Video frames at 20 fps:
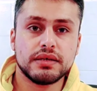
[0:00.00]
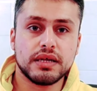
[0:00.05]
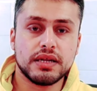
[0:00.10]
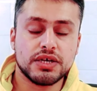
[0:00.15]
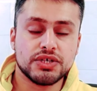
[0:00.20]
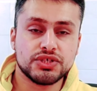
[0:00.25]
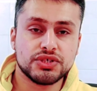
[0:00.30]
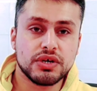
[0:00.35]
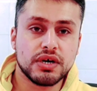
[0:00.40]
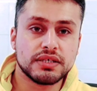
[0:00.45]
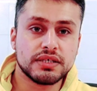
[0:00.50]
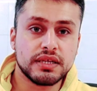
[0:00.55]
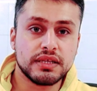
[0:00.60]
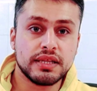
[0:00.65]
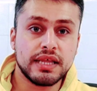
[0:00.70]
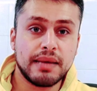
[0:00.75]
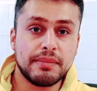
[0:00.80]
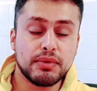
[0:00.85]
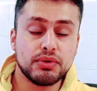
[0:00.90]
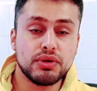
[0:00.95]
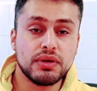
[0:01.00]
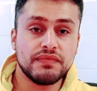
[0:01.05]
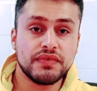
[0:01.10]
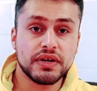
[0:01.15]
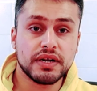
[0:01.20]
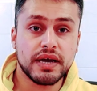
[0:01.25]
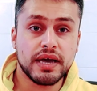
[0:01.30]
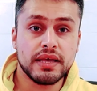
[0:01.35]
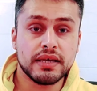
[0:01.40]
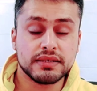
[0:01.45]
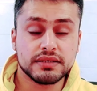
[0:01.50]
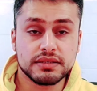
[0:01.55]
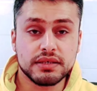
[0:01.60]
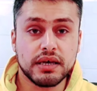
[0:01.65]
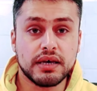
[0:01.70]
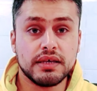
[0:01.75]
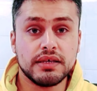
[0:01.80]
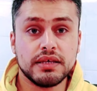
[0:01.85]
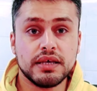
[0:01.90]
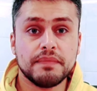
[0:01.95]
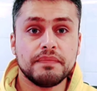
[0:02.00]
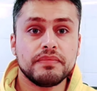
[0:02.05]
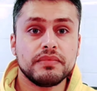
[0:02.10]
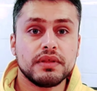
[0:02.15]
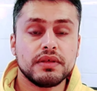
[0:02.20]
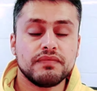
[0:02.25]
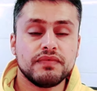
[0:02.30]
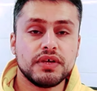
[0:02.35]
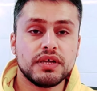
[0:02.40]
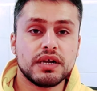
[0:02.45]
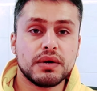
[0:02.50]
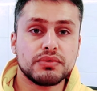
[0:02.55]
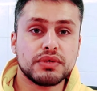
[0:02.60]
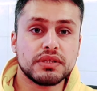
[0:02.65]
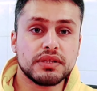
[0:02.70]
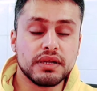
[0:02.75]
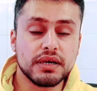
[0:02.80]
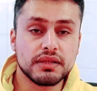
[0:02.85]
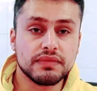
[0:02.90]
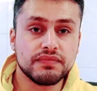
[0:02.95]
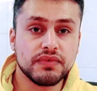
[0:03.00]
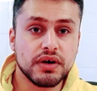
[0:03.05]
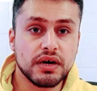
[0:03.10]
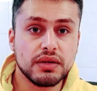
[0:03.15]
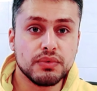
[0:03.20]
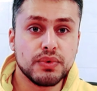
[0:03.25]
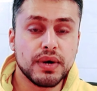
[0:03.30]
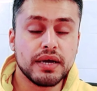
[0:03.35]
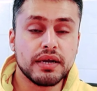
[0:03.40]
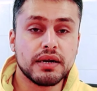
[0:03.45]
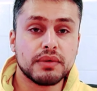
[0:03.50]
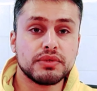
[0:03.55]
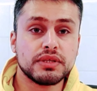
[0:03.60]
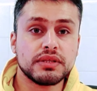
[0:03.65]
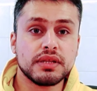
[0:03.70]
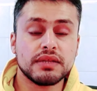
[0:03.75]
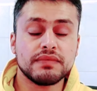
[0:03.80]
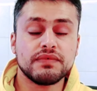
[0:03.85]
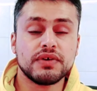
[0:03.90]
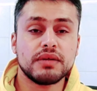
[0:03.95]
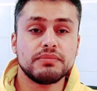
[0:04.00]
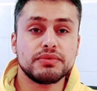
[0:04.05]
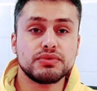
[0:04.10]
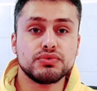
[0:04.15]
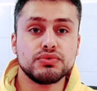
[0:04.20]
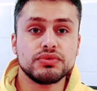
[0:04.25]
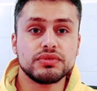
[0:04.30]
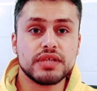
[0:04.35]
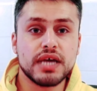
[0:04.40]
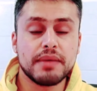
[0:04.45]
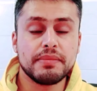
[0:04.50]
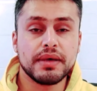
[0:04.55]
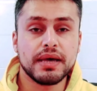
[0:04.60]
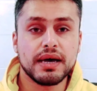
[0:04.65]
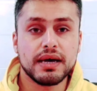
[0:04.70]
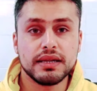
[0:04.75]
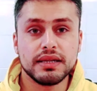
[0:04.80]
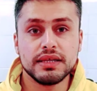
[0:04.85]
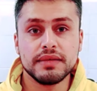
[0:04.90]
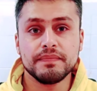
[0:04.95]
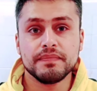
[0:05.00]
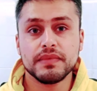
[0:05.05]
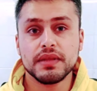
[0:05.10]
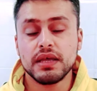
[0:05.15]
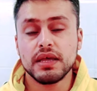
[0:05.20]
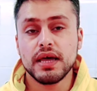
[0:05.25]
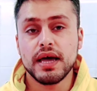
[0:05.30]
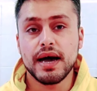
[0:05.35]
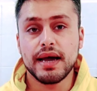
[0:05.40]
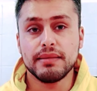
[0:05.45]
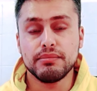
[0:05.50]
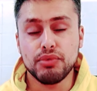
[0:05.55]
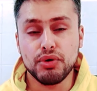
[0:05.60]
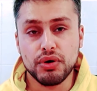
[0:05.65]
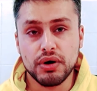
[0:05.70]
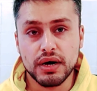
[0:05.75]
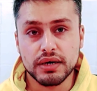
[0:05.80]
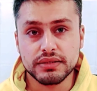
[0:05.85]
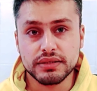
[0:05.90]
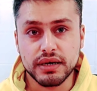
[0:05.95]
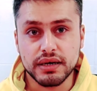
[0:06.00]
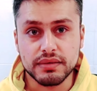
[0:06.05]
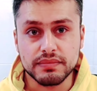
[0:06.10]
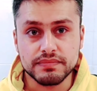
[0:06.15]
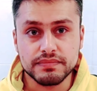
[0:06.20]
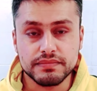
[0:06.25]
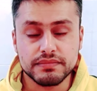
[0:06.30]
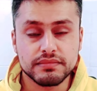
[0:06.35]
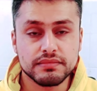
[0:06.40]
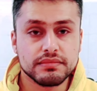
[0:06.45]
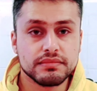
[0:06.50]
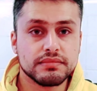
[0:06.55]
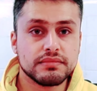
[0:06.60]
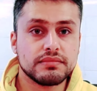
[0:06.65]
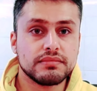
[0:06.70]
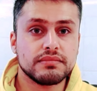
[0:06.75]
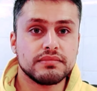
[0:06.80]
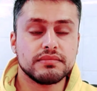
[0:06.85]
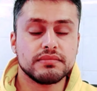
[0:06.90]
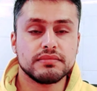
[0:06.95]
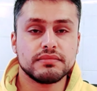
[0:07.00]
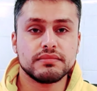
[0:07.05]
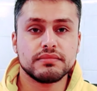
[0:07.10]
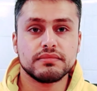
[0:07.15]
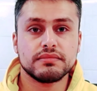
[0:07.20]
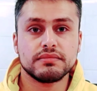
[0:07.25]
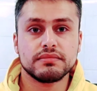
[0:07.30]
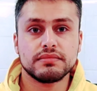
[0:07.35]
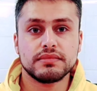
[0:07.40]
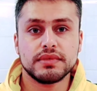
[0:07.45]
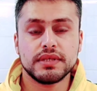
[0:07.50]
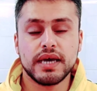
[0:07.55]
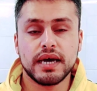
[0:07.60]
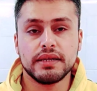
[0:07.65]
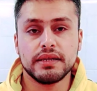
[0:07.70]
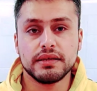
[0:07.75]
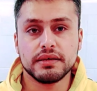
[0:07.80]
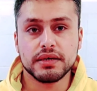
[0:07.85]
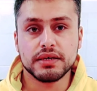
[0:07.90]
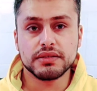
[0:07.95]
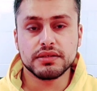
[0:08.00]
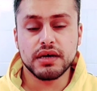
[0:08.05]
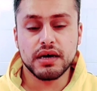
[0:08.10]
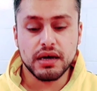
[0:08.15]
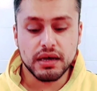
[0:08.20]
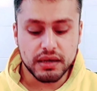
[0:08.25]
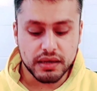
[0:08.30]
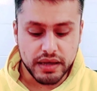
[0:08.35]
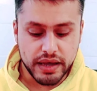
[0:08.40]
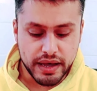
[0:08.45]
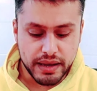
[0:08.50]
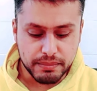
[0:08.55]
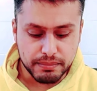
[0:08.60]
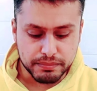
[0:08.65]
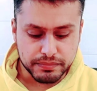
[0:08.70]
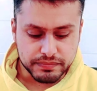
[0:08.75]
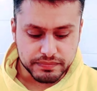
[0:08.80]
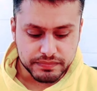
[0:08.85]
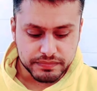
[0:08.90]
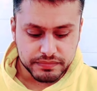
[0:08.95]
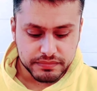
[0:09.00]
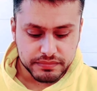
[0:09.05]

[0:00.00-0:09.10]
الاشخاص الذين يعملون في الرعايه الصحيه في روضات الاطفال وهي روضات الاطفال بتكون تابعه للمقاطعه يعني قطاع عام